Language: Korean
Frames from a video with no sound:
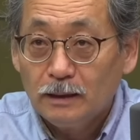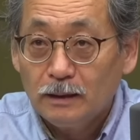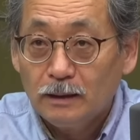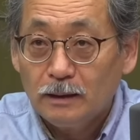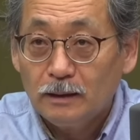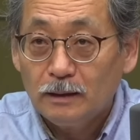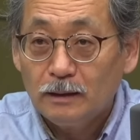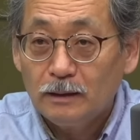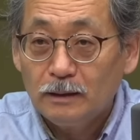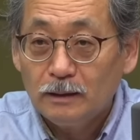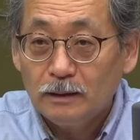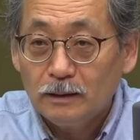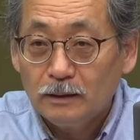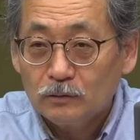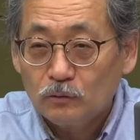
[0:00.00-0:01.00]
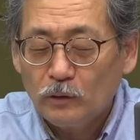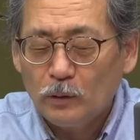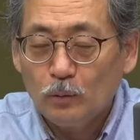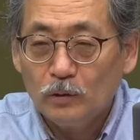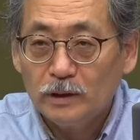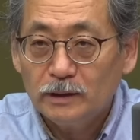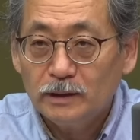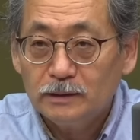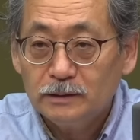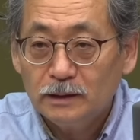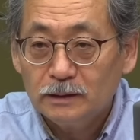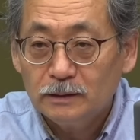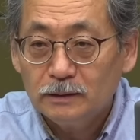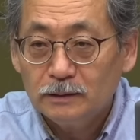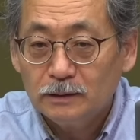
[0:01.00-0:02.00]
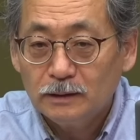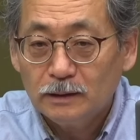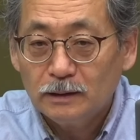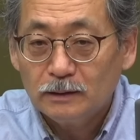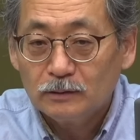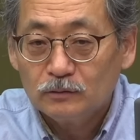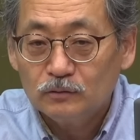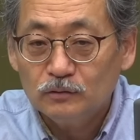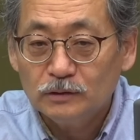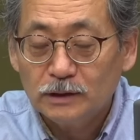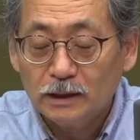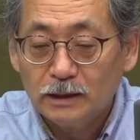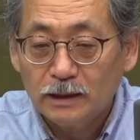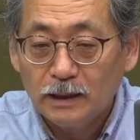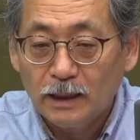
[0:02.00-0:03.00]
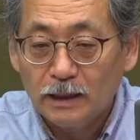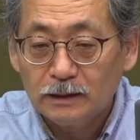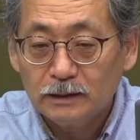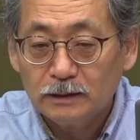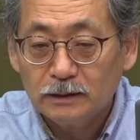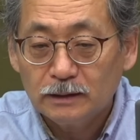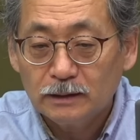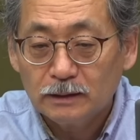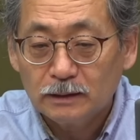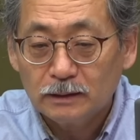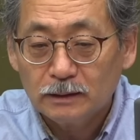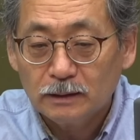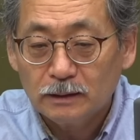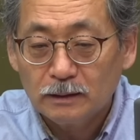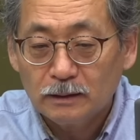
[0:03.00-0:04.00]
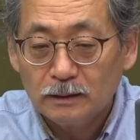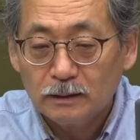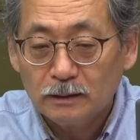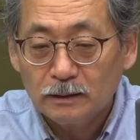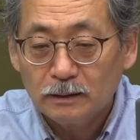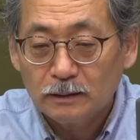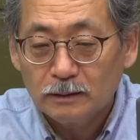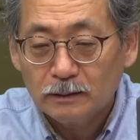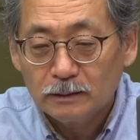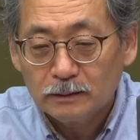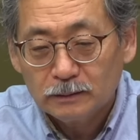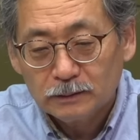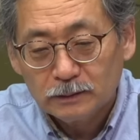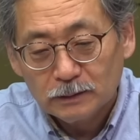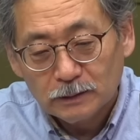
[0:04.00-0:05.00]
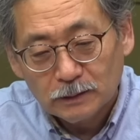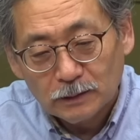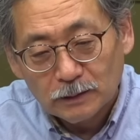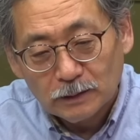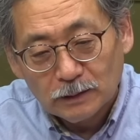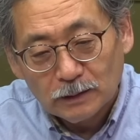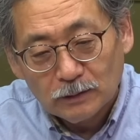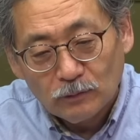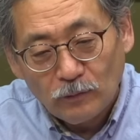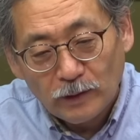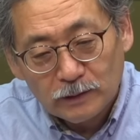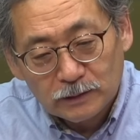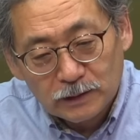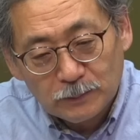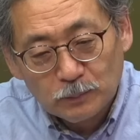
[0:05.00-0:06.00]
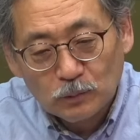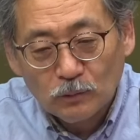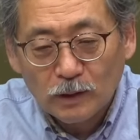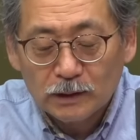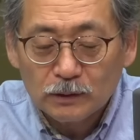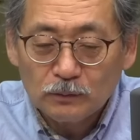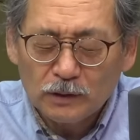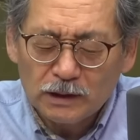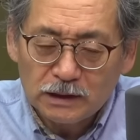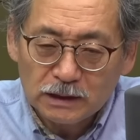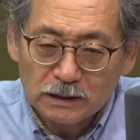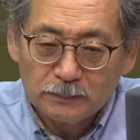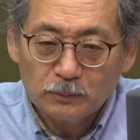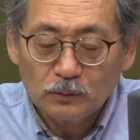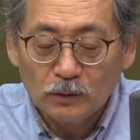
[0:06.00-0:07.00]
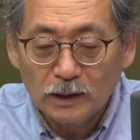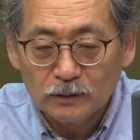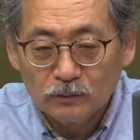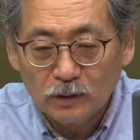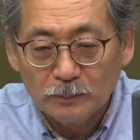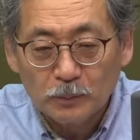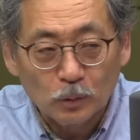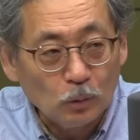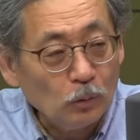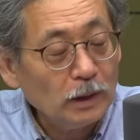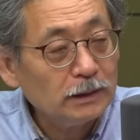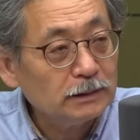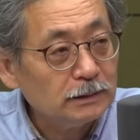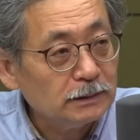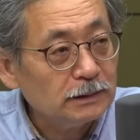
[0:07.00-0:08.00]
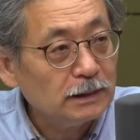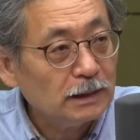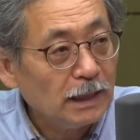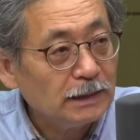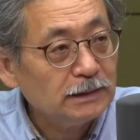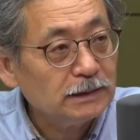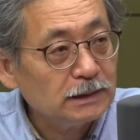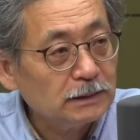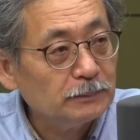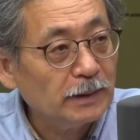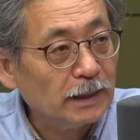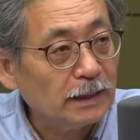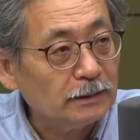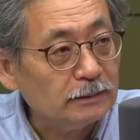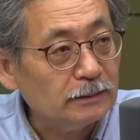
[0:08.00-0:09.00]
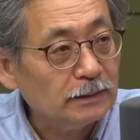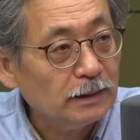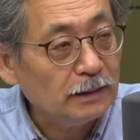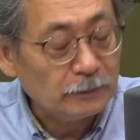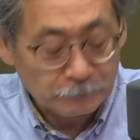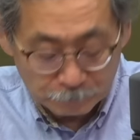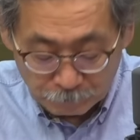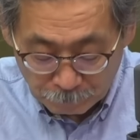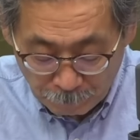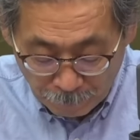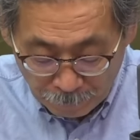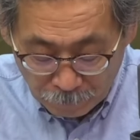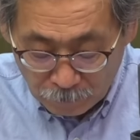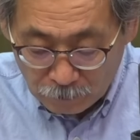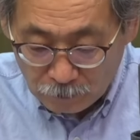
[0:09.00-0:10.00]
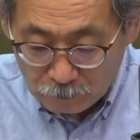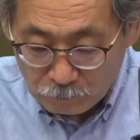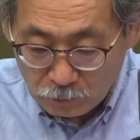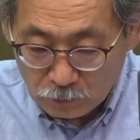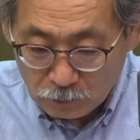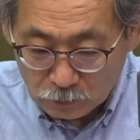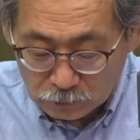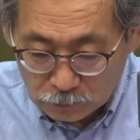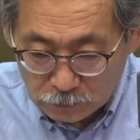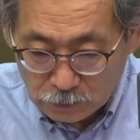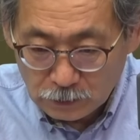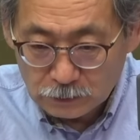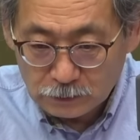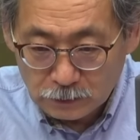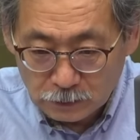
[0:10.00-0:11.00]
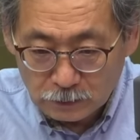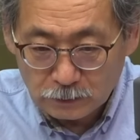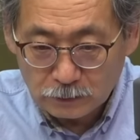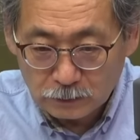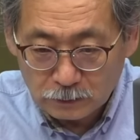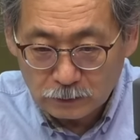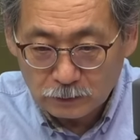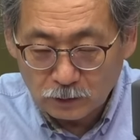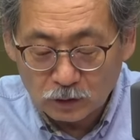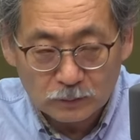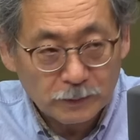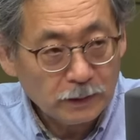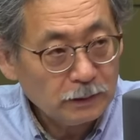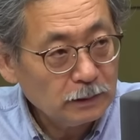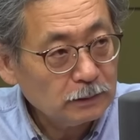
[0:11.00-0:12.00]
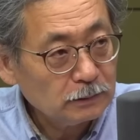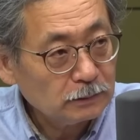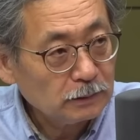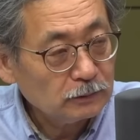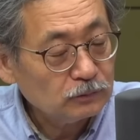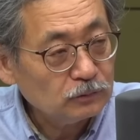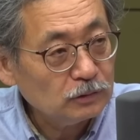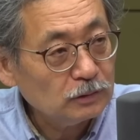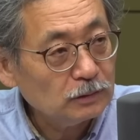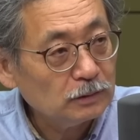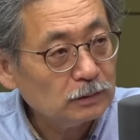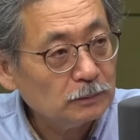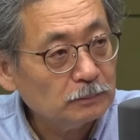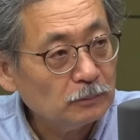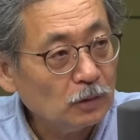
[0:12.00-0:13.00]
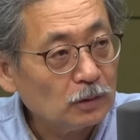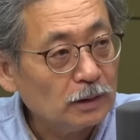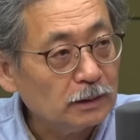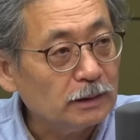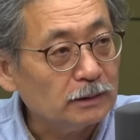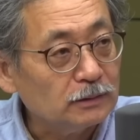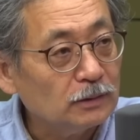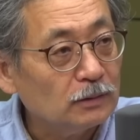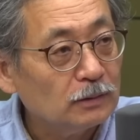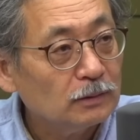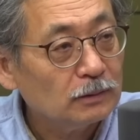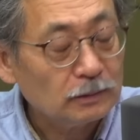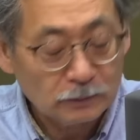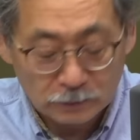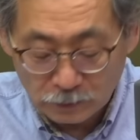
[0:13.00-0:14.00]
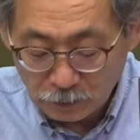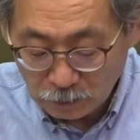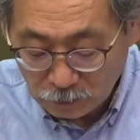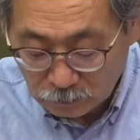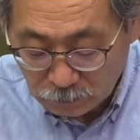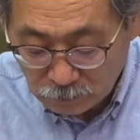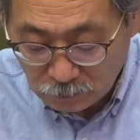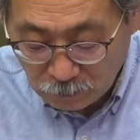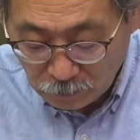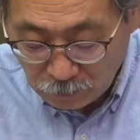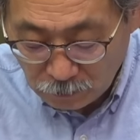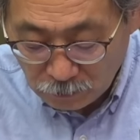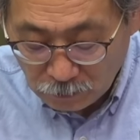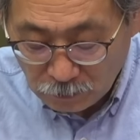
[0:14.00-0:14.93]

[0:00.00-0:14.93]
아, 꽤 오래된 얘기인데 군산의 한 아, 횟집도 아니고 일식집도 아니고 한 묘한 이제 한식집에 갔는데 네. 뭐 어쩌다 이제 여름에 이렇게 술을 좀 먹게 되죠. 네, 네. 다 끝에